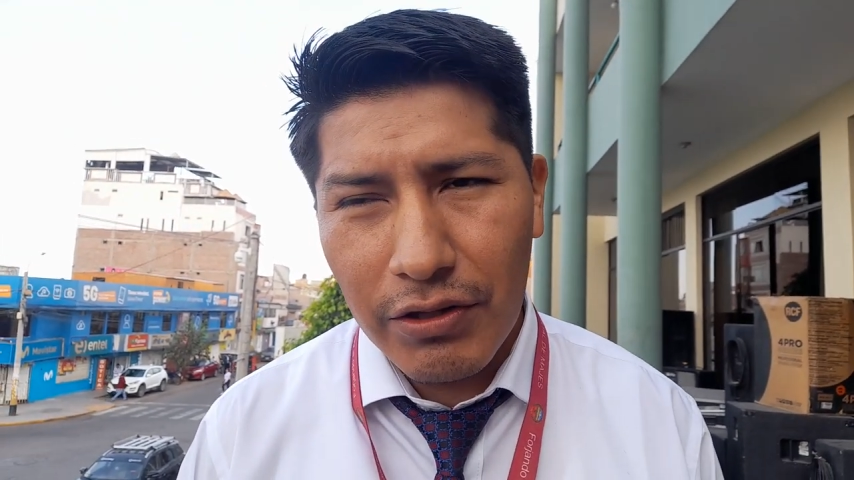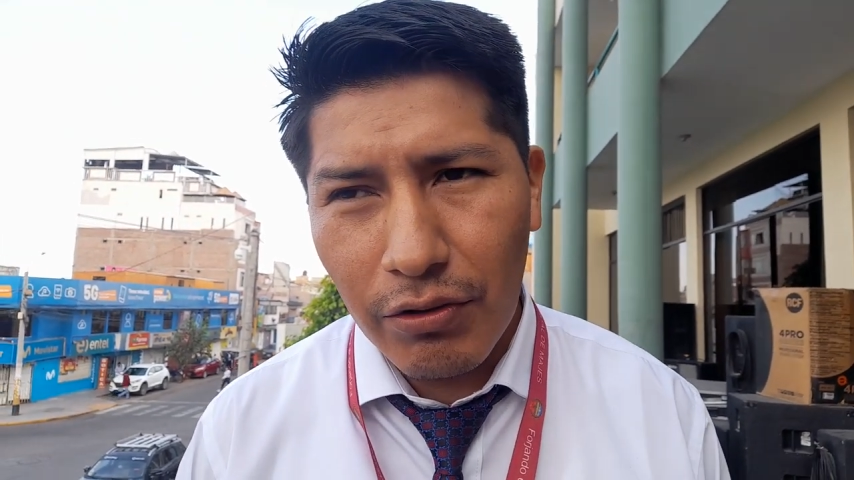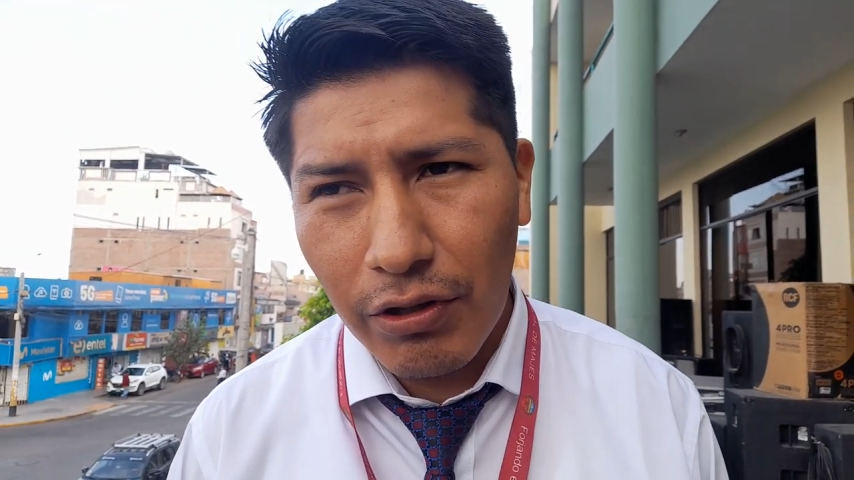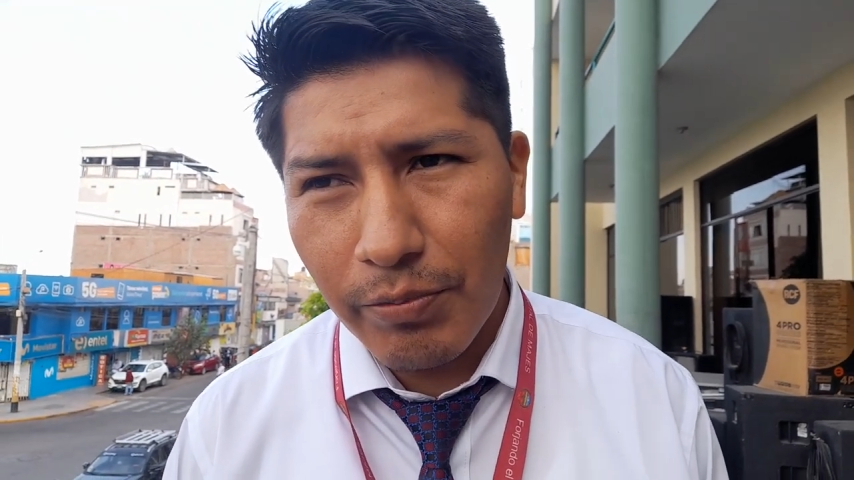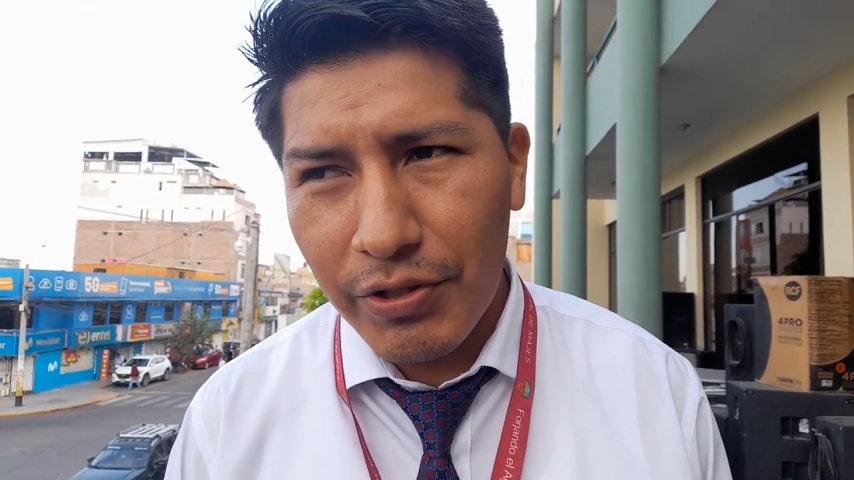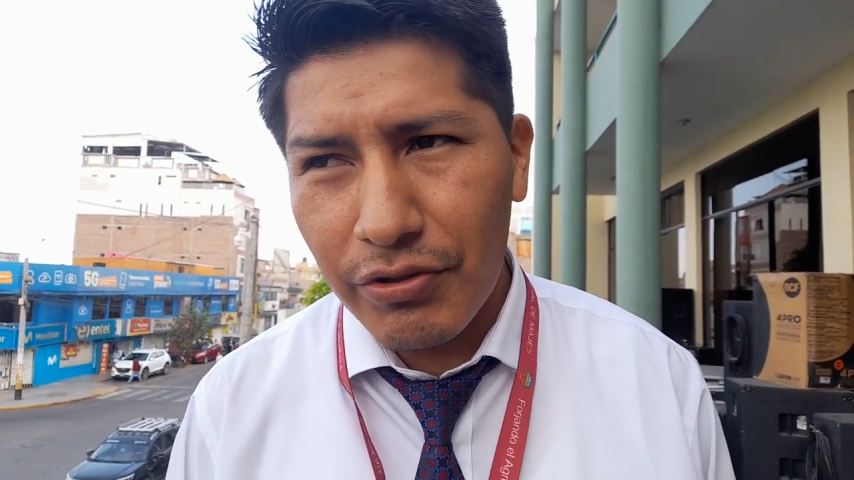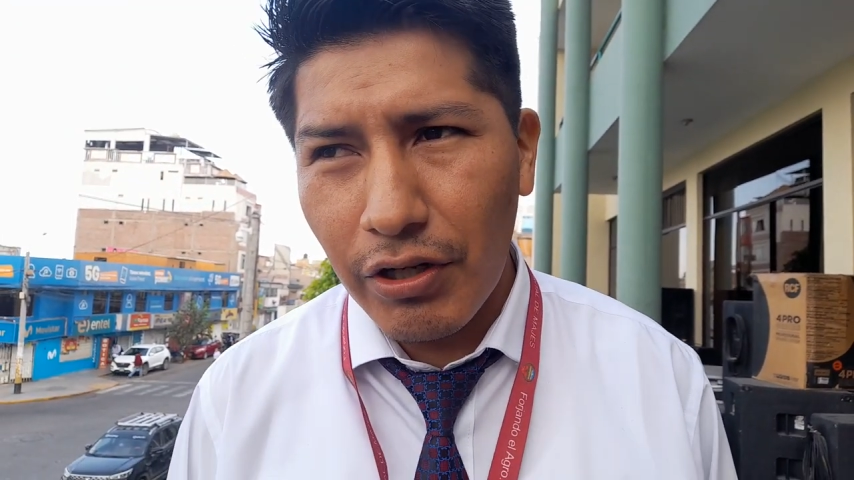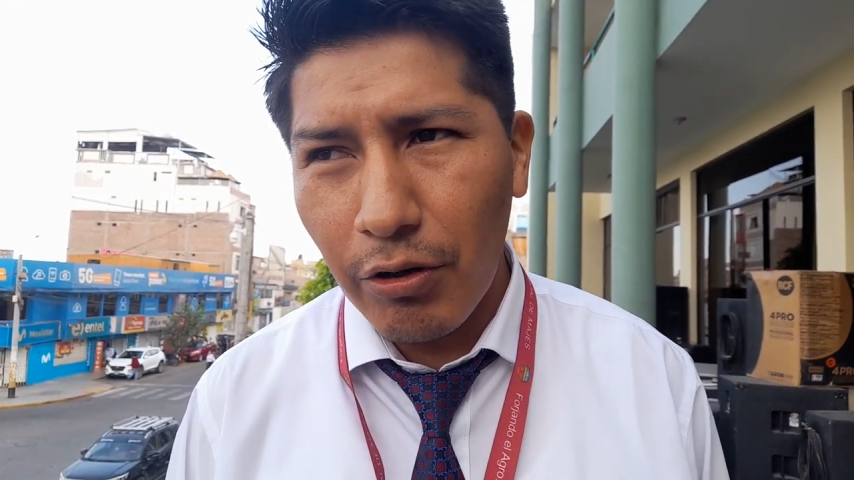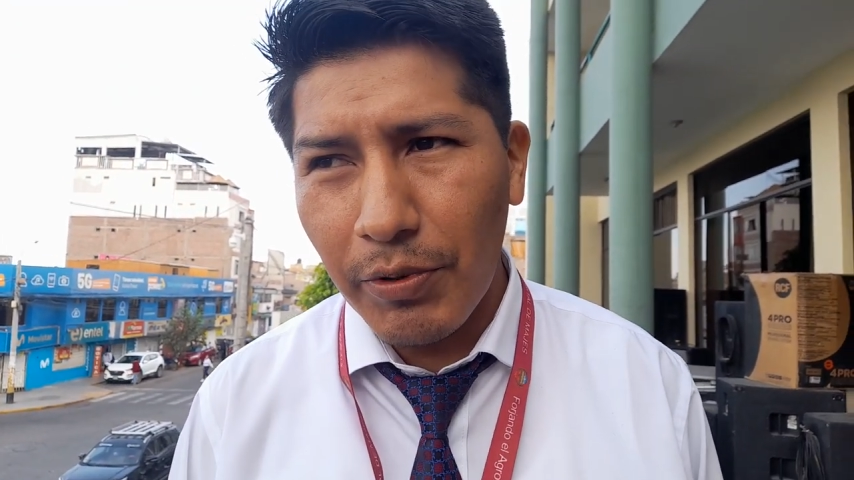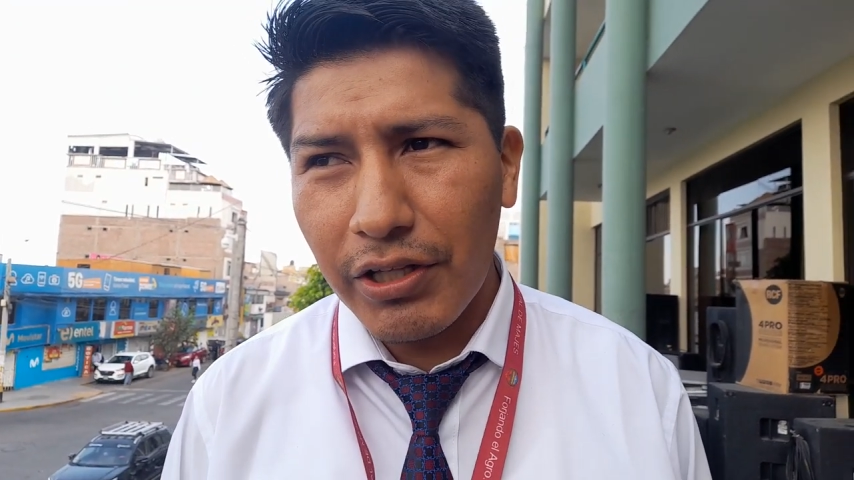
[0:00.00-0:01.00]
tanto en
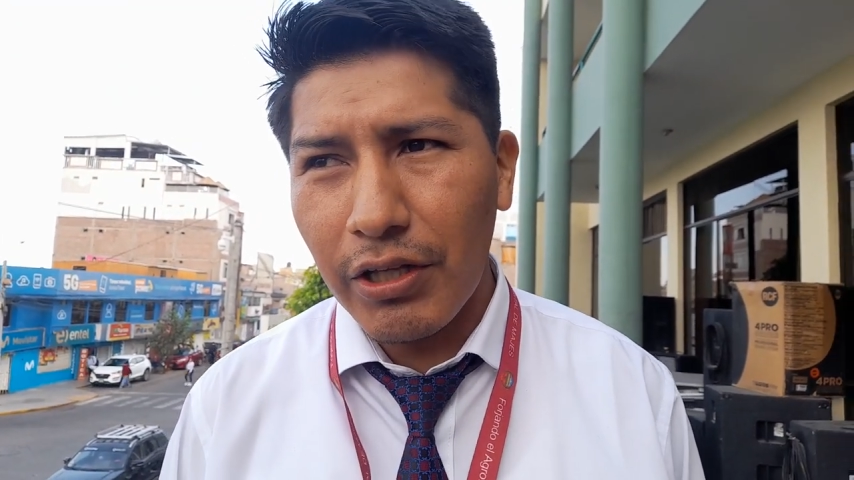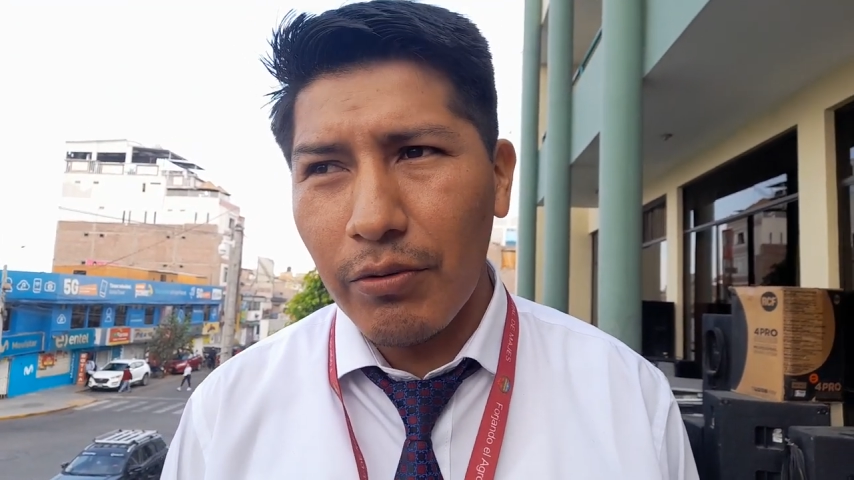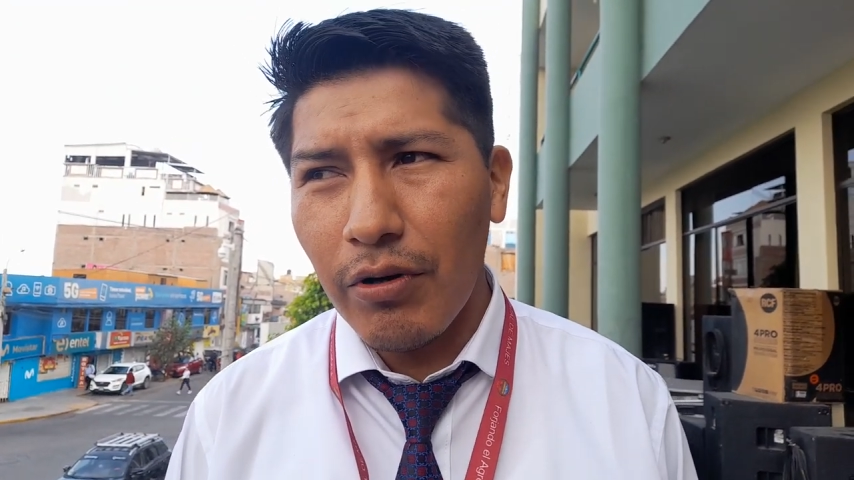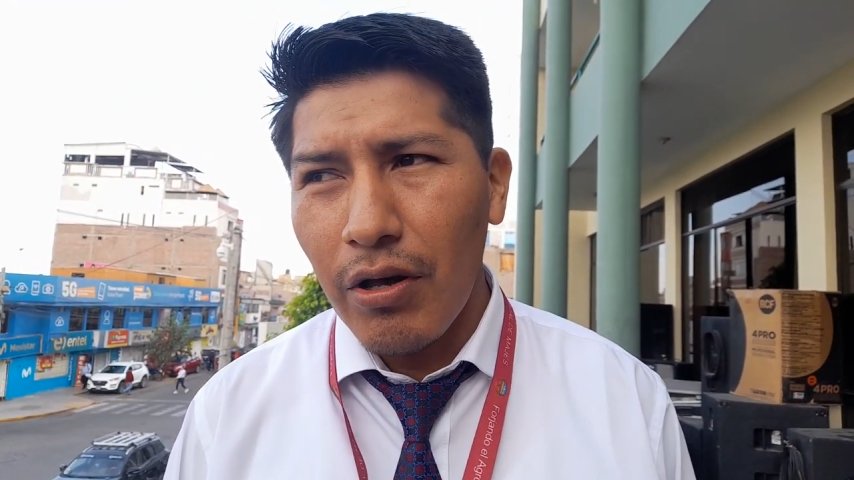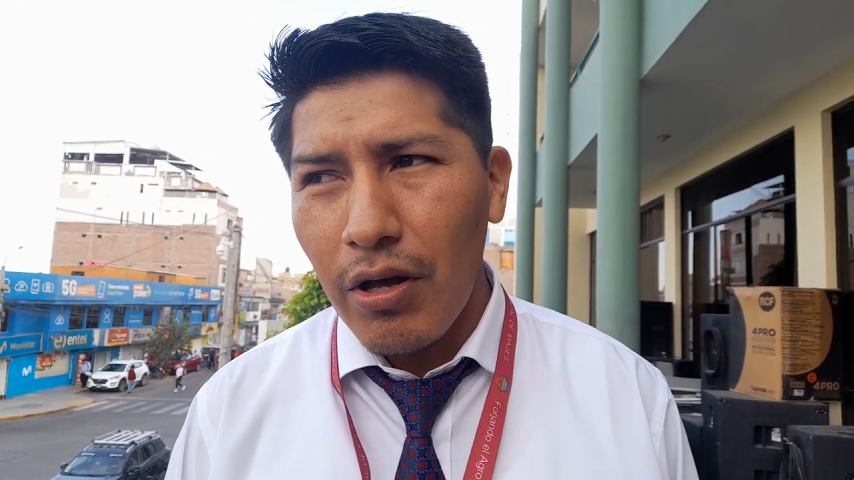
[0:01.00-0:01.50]
personal operativo,